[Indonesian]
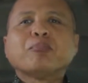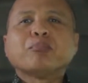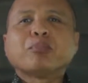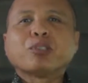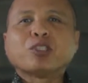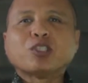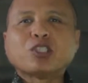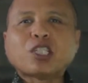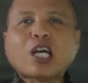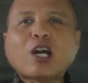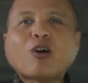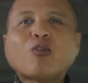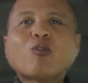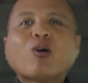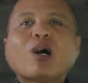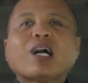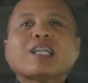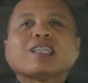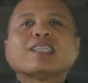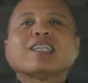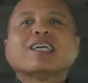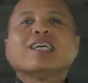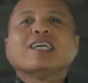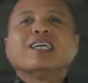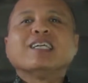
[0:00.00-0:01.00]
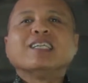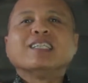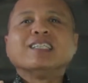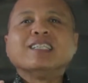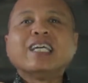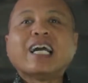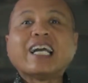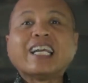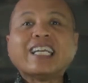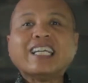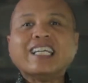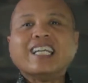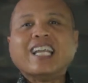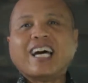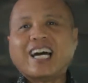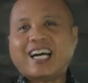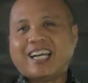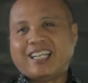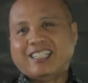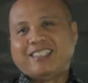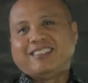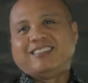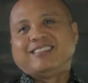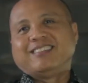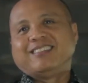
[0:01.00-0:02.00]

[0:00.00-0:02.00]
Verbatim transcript: pesawat yang hilang.